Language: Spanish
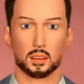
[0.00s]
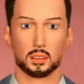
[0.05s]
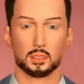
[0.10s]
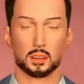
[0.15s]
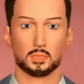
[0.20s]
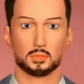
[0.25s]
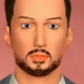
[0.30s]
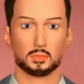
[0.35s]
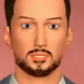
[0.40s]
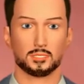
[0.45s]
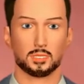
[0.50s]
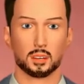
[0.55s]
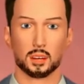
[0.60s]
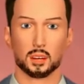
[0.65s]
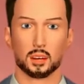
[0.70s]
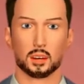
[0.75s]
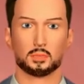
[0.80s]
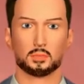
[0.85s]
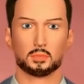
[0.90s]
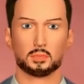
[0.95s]
en los temas que
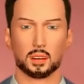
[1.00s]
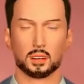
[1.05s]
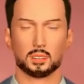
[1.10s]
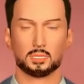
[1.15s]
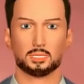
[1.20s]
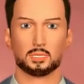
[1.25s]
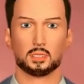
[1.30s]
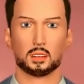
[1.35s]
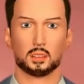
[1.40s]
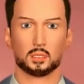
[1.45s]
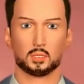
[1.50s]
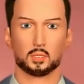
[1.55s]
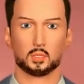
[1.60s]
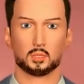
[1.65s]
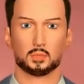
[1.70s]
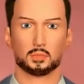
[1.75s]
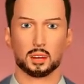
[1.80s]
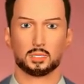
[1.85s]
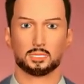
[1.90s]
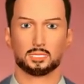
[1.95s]
dominas, lee
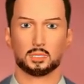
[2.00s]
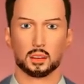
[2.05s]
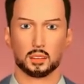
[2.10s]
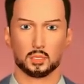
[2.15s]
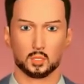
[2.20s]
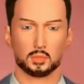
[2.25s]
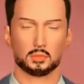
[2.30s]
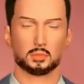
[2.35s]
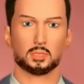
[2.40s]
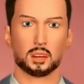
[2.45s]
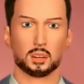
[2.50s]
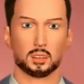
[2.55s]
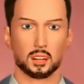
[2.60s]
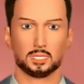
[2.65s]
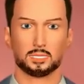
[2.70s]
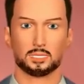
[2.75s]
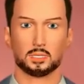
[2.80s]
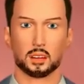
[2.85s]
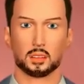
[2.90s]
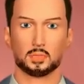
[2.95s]
mucho y
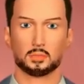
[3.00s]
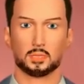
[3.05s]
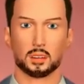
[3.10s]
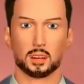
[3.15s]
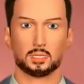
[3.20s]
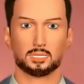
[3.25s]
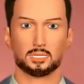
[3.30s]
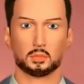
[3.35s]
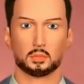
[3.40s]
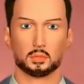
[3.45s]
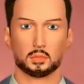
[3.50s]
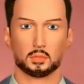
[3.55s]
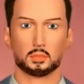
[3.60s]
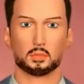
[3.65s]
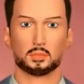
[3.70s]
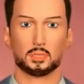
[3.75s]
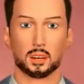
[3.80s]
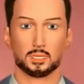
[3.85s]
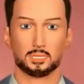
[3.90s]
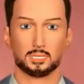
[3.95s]
fórmate cada día.
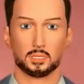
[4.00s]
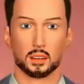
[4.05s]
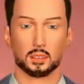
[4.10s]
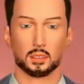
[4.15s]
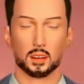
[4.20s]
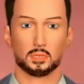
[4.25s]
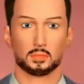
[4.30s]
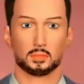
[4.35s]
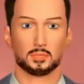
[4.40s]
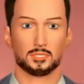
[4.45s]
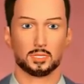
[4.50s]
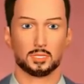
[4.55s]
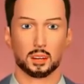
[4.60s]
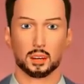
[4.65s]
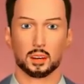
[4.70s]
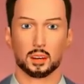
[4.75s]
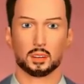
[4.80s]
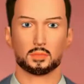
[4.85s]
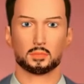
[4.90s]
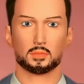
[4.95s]
Aprende de los
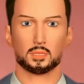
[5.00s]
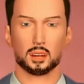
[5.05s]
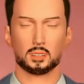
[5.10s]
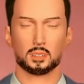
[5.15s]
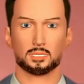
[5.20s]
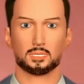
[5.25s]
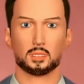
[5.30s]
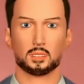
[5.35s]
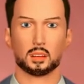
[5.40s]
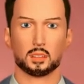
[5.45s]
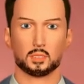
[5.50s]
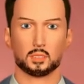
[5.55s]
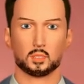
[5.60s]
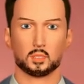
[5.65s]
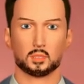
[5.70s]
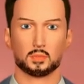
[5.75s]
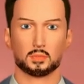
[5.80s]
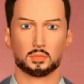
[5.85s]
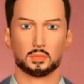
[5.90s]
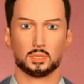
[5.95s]
mejores y explica a los
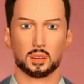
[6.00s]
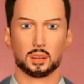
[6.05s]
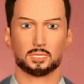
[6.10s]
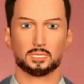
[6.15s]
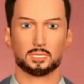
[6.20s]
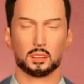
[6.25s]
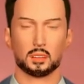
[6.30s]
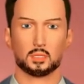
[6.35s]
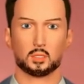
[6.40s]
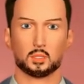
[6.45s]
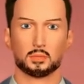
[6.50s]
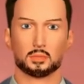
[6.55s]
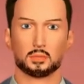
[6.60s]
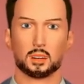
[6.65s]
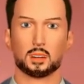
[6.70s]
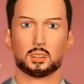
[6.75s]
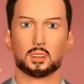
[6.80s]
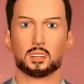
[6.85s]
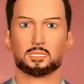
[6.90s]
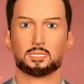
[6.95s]
tuyos que esto va en
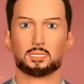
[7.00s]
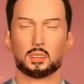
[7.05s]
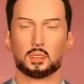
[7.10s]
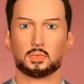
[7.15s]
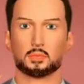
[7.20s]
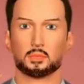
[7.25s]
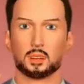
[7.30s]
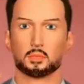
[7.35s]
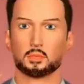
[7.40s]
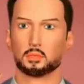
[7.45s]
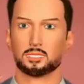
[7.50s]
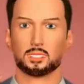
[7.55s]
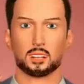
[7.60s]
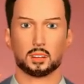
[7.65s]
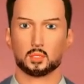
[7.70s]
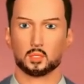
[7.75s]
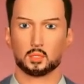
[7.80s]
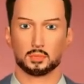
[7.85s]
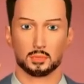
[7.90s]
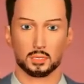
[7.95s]
serio. Pero
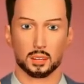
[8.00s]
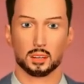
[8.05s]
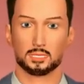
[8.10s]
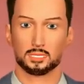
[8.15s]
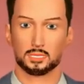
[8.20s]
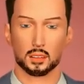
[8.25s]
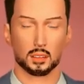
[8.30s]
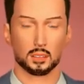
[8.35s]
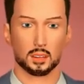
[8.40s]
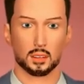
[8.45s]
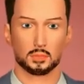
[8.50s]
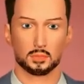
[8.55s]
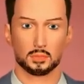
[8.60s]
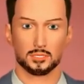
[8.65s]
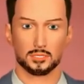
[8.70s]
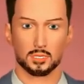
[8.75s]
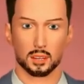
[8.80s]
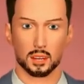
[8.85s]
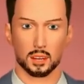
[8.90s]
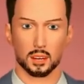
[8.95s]
aún más
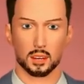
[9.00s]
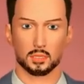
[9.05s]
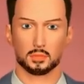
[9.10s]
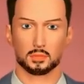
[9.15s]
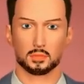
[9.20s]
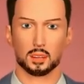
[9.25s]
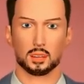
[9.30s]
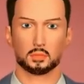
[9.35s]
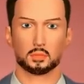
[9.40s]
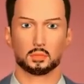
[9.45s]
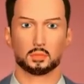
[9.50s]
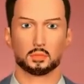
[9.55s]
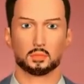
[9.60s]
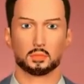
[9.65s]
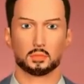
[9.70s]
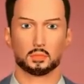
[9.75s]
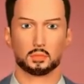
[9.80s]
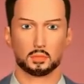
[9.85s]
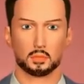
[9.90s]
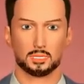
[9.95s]
importante, actúa.
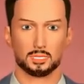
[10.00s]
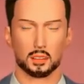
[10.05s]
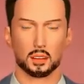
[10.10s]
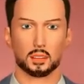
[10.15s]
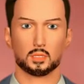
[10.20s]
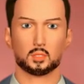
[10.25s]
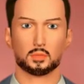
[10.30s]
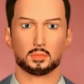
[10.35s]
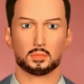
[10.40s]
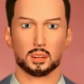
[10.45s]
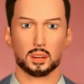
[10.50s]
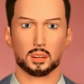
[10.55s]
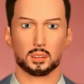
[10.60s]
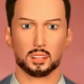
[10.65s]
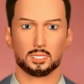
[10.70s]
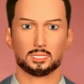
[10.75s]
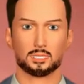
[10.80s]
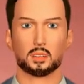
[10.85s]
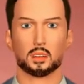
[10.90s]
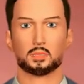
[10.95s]
Porque los
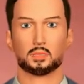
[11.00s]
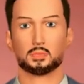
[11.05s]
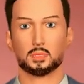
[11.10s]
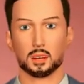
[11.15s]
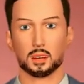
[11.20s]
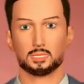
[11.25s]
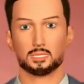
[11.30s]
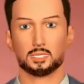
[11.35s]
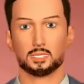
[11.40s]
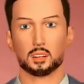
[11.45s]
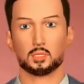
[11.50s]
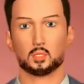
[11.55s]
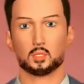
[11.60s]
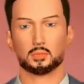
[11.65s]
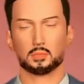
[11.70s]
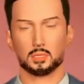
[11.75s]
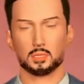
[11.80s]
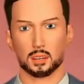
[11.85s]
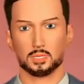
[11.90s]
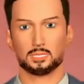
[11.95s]
conocimientos nacen de
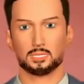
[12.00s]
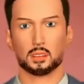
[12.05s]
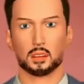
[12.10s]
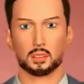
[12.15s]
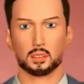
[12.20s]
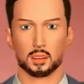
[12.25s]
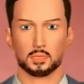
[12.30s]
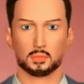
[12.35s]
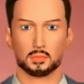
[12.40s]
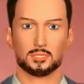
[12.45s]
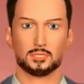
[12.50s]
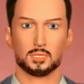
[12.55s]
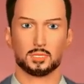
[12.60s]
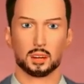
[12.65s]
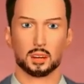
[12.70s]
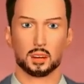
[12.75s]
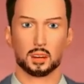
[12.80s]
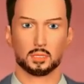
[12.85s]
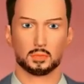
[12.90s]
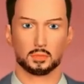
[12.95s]
la experiencia
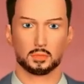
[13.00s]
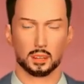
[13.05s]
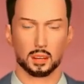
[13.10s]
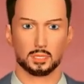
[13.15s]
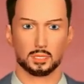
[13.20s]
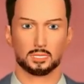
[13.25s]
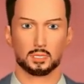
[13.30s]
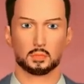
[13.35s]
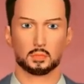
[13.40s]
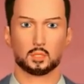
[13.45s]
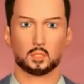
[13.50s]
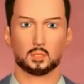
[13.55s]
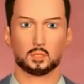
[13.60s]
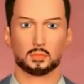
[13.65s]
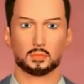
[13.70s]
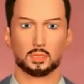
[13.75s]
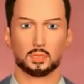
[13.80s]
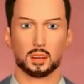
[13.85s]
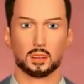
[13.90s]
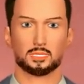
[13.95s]
práctica. No
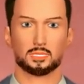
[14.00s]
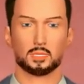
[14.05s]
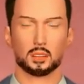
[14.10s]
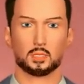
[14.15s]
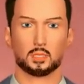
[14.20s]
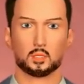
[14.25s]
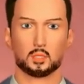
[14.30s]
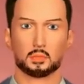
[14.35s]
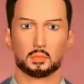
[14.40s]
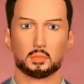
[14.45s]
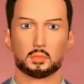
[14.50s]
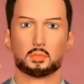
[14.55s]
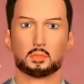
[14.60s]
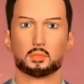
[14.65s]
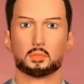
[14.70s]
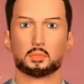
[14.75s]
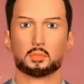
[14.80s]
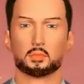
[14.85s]
tengas miedo de hacer.